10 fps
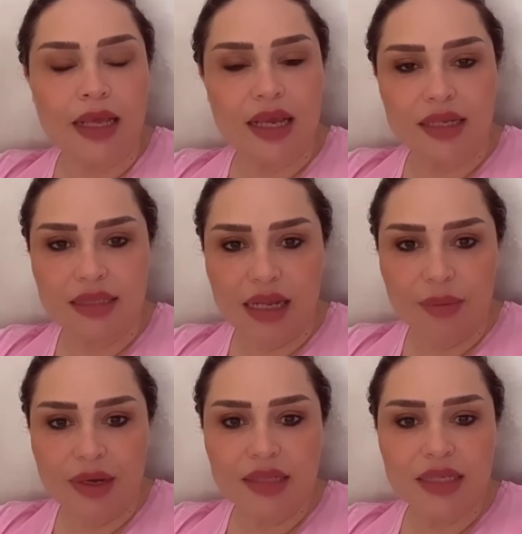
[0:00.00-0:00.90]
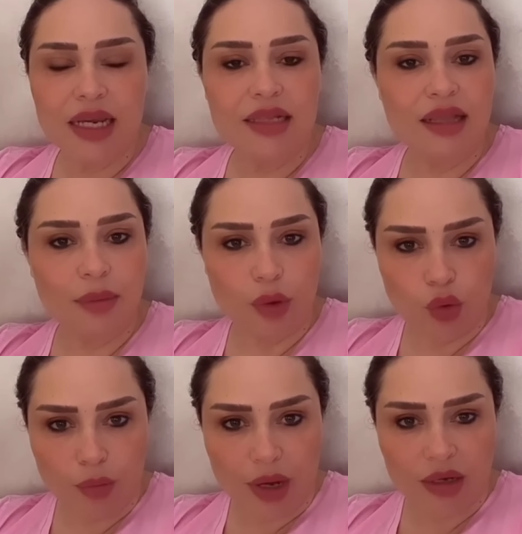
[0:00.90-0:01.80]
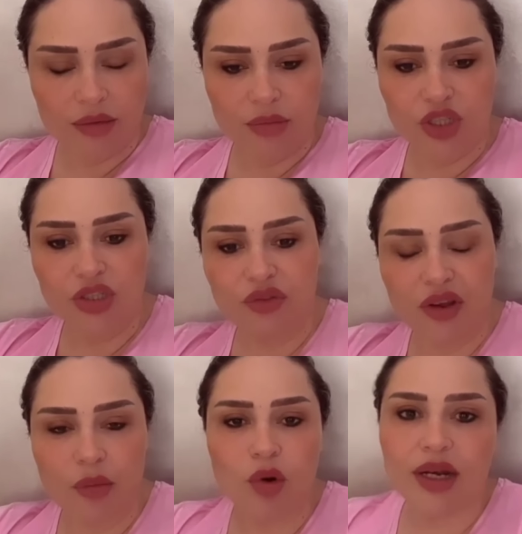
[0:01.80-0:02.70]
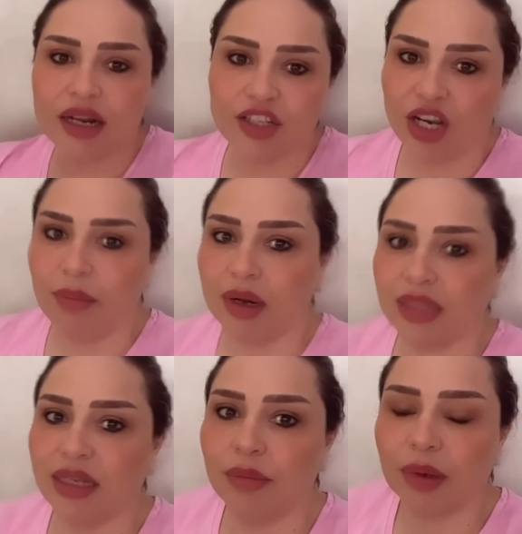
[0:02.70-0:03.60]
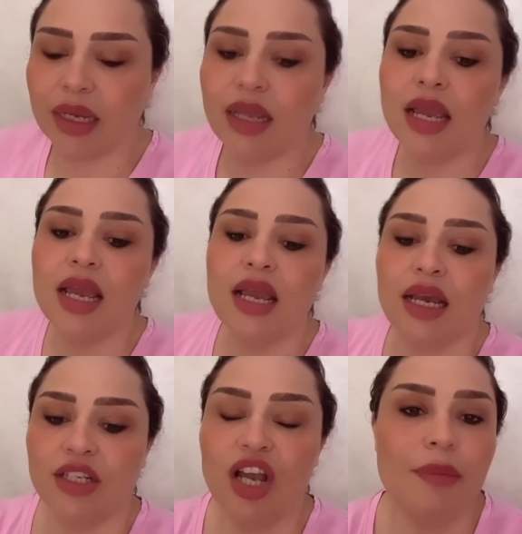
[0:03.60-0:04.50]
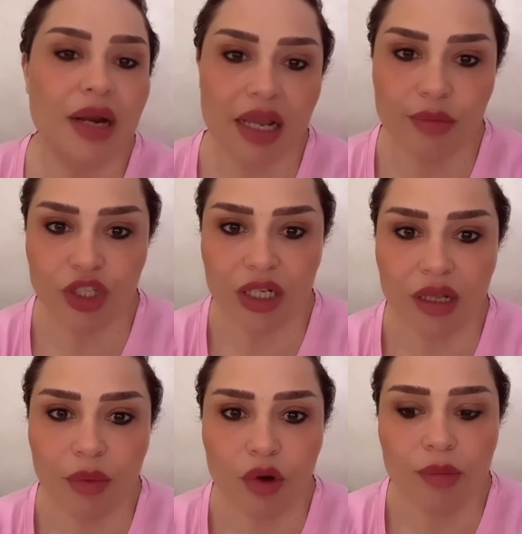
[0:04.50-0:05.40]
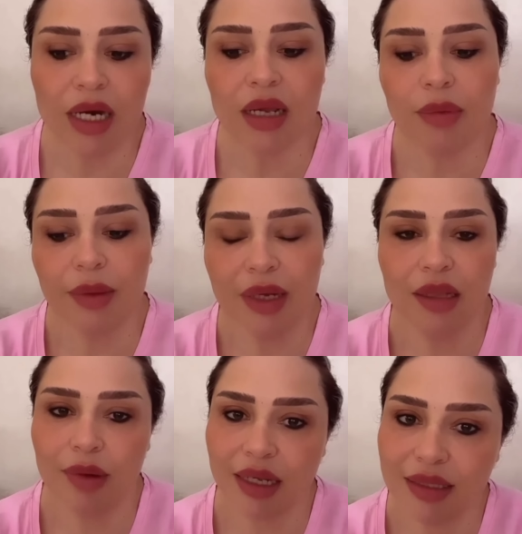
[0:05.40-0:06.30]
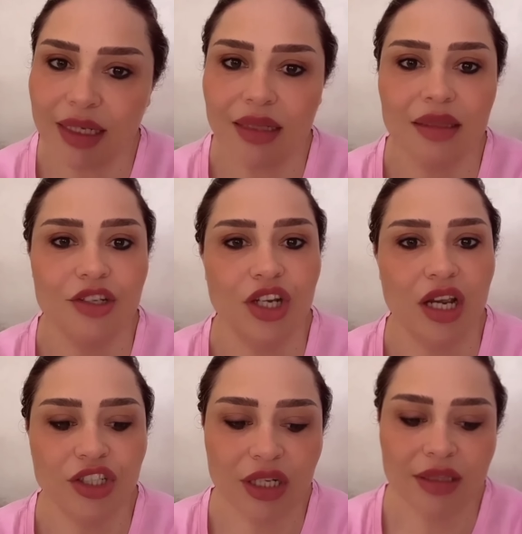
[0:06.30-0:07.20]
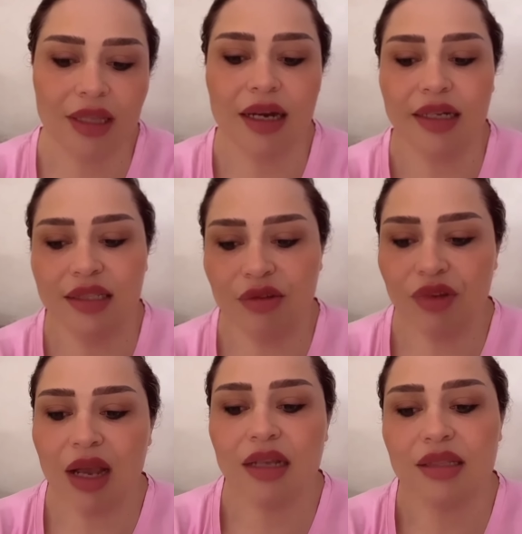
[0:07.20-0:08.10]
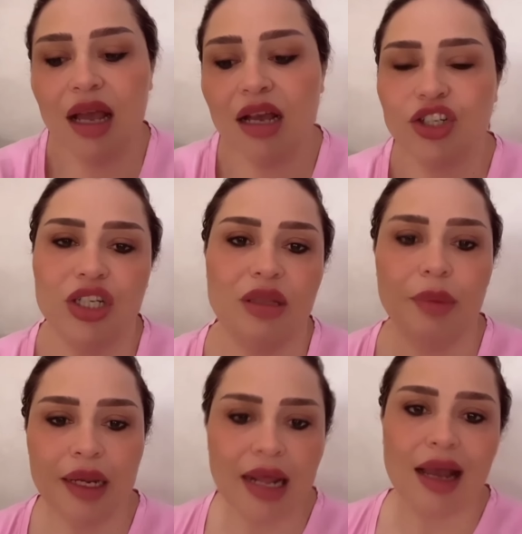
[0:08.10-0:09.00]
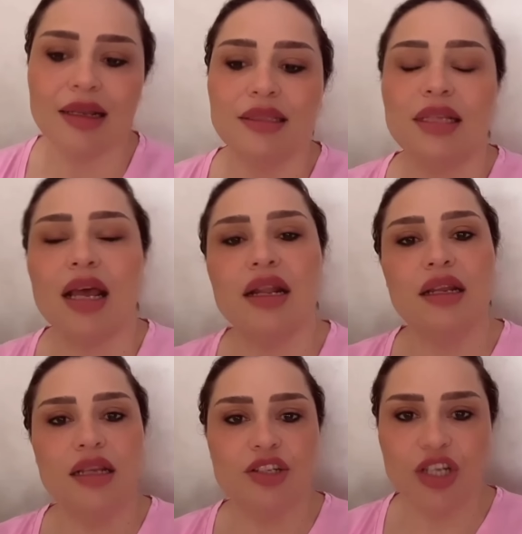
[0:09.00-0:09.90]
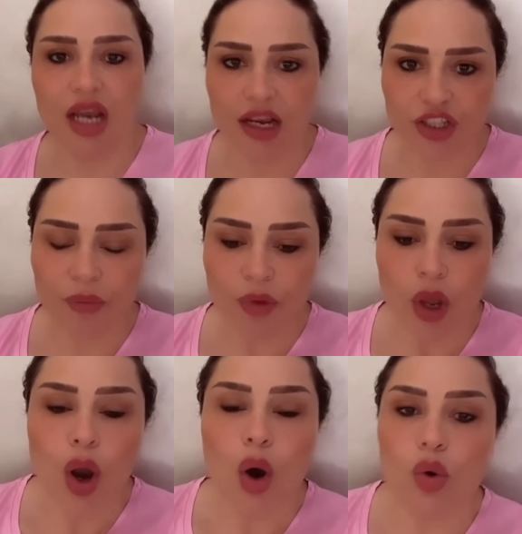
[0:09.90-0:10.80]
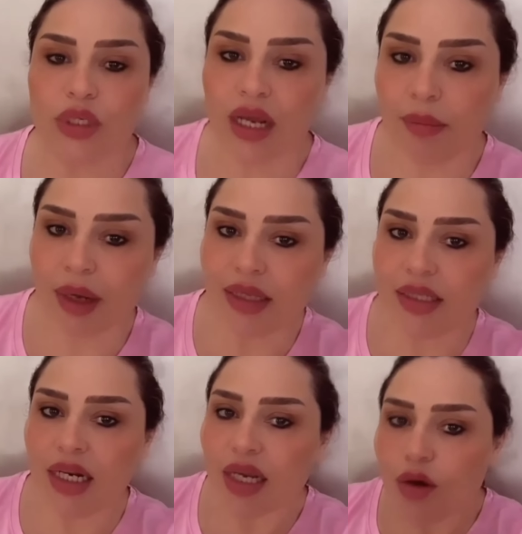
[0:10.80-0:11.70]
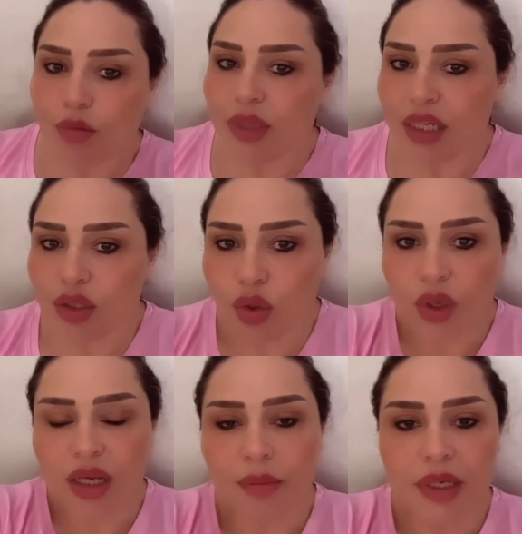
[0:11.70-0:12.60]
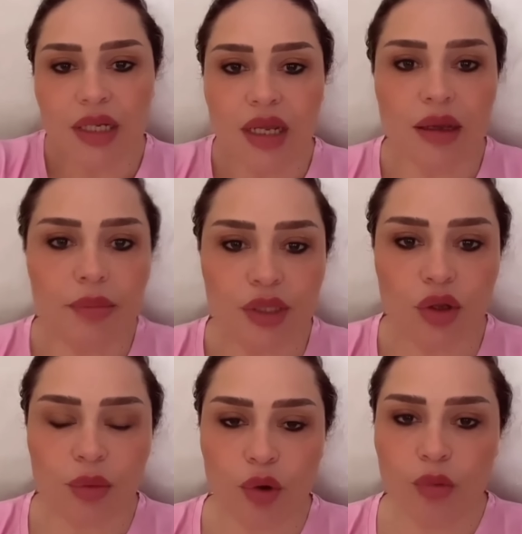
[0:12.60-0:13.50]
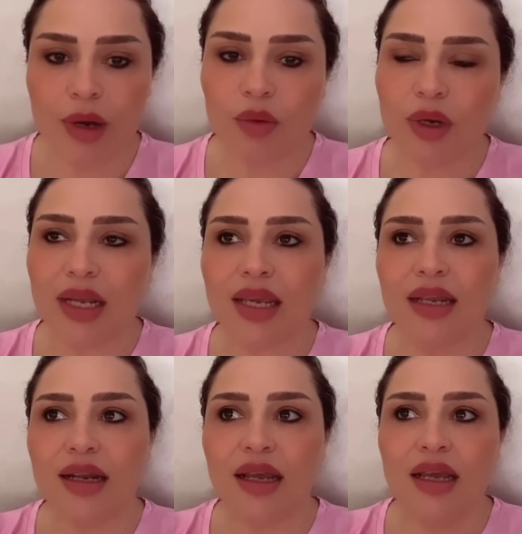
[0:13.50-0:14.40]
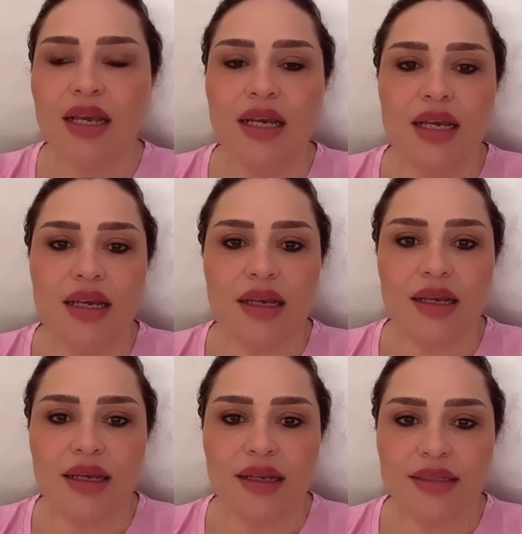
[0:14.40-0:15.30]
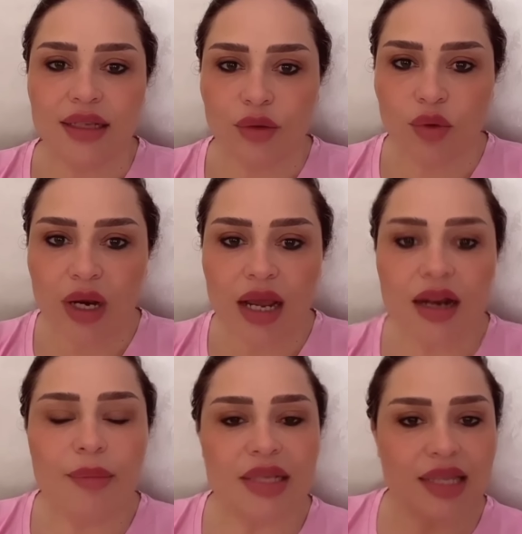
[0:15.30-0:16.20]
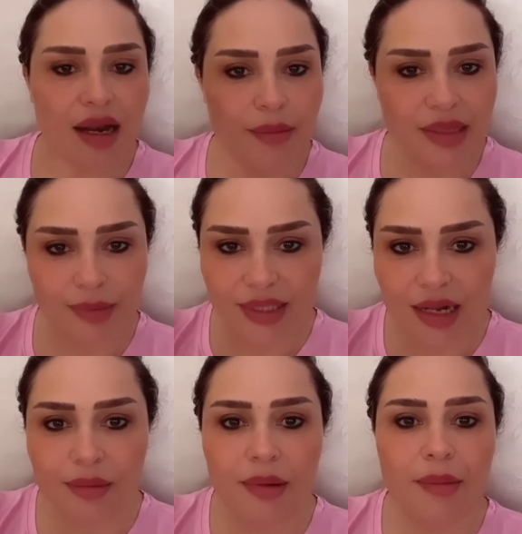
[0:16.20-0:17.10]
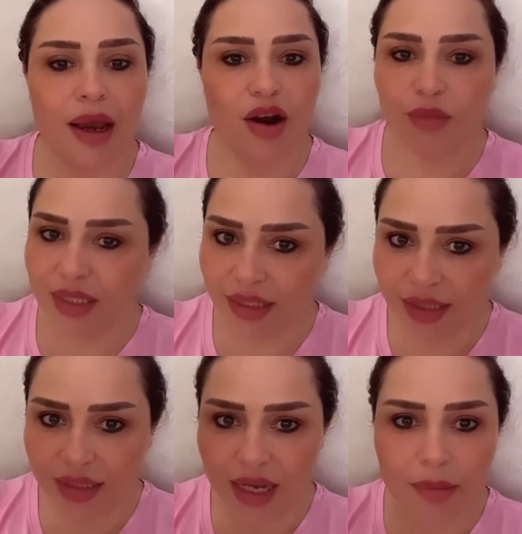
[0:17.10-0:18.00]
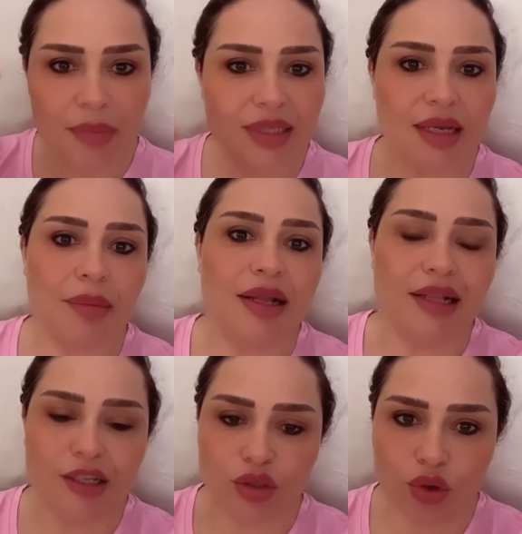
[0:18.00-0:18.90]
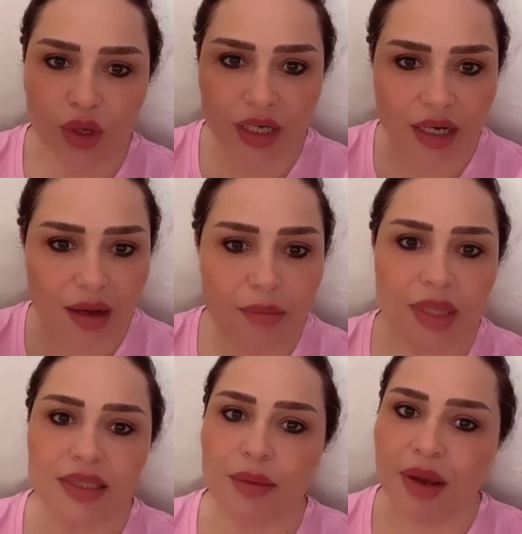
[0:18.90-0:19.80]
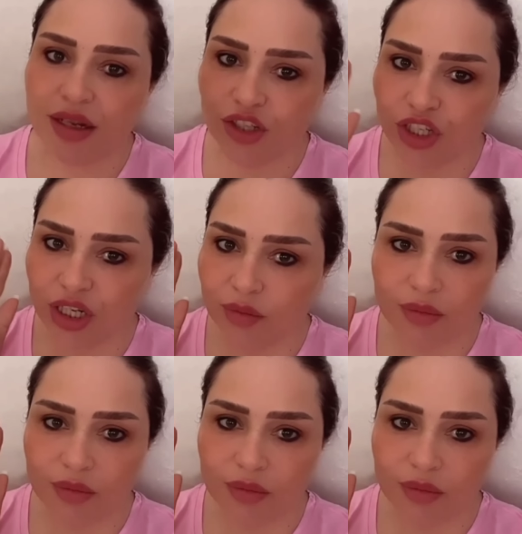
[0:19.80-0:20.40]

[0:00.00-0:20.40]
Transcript: كازا البنات كاين درب عمر باش نتفاهموا انا راه شحال مره تنبغي شحال مره كنمشي لدرب عمر كنبغي بحال دابا غير نتقدى شي حاجه للدار عندي في كازا شي طبيله خاصاني شي حاجه وتنبغي ندير لكم دي ستوري من من درب عمر ولكن آه تنقول انا ما سلمات ما سلمه معاهم نزيد نكمل تبع هاد لي ستوري نكمل تبع هادشي